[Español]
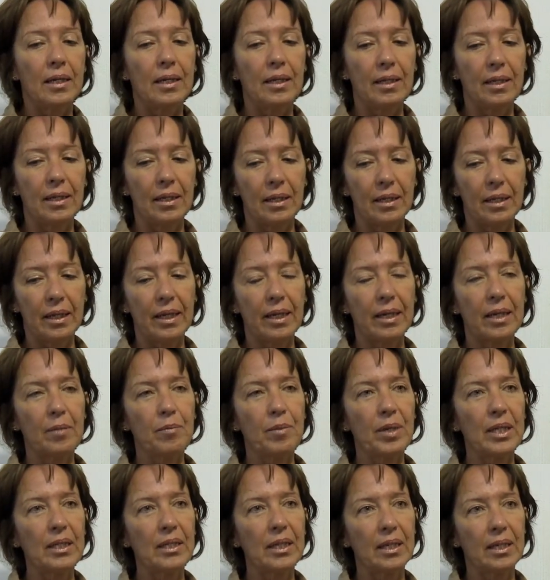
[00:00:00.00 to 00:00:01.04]
eh, las
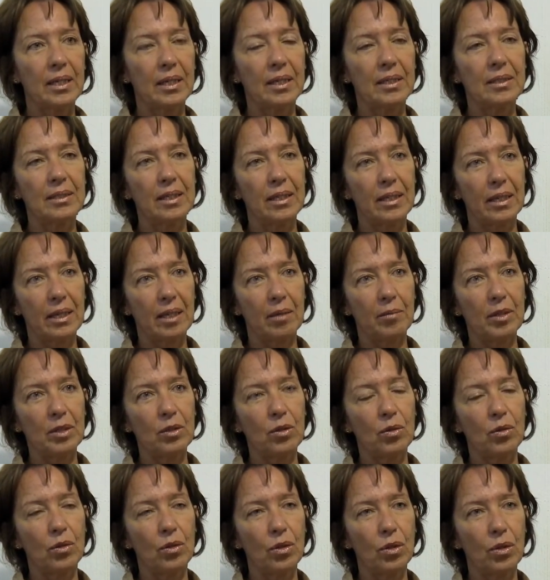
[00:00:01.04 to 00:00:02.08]
herramientas que ese
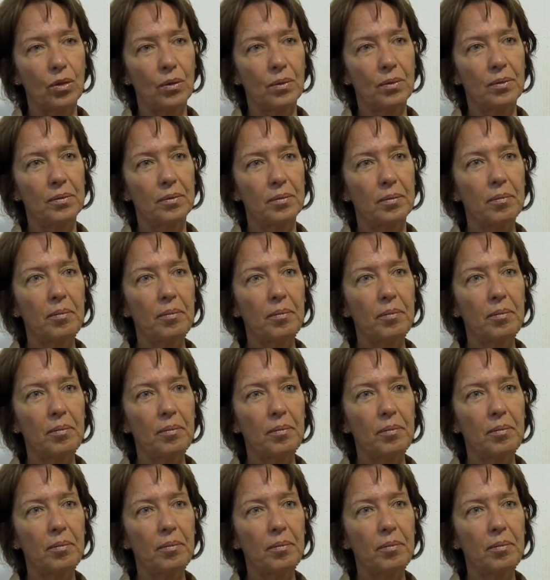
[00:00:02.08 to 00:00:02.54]
reglamento nos dio